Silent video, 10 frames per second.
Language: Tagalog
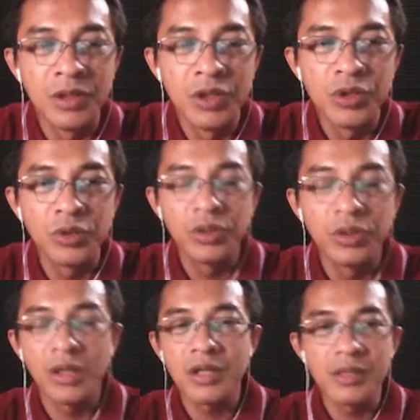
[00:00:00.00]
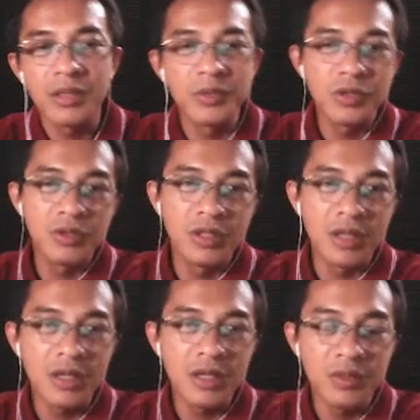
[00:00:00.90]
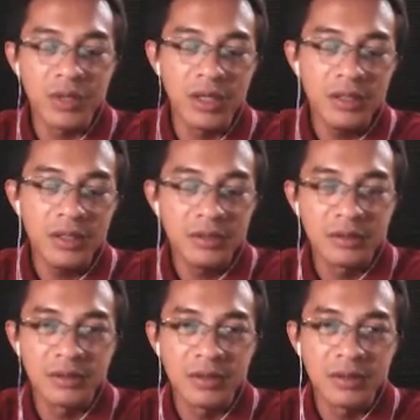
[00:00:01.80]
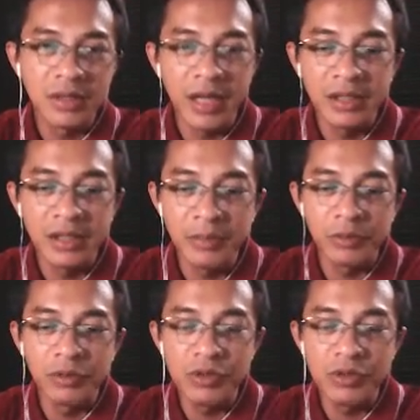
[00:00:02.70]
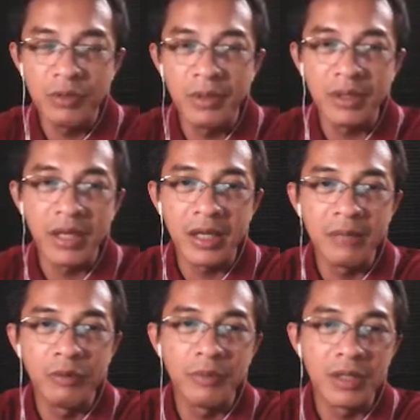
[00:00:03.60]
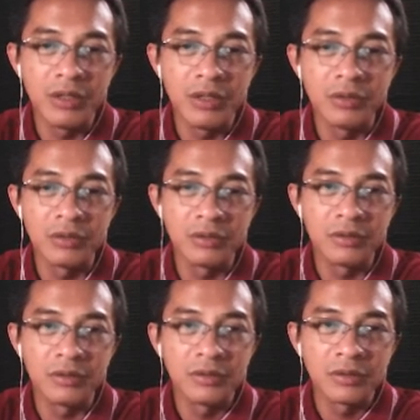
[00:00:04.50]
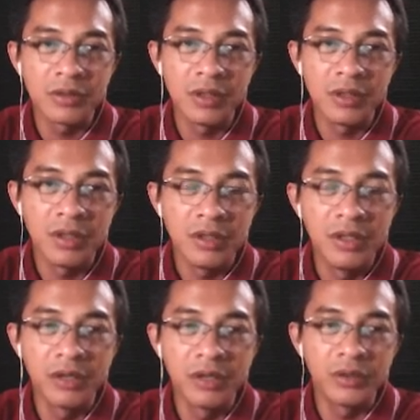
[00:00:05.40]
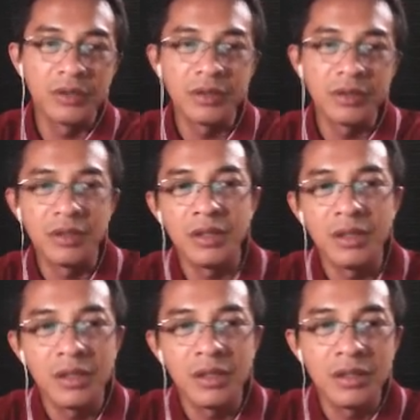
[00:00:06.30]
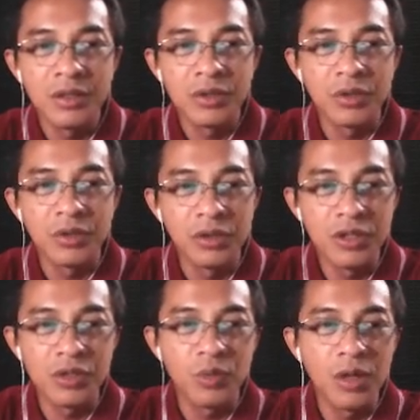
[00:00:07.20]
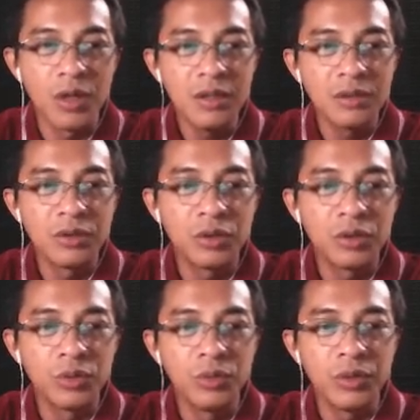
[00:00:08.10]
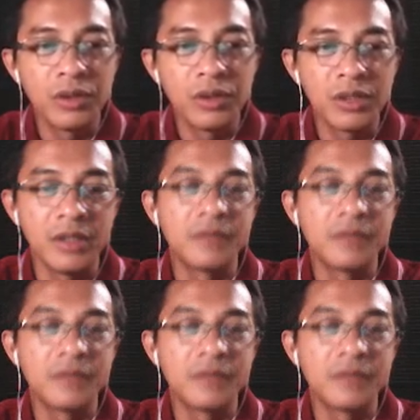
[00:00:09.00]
So, there are exceptions to this class wherein kahit na fortuitous event, liable pa rin yung debtor. So, this is 1, 2, and 3.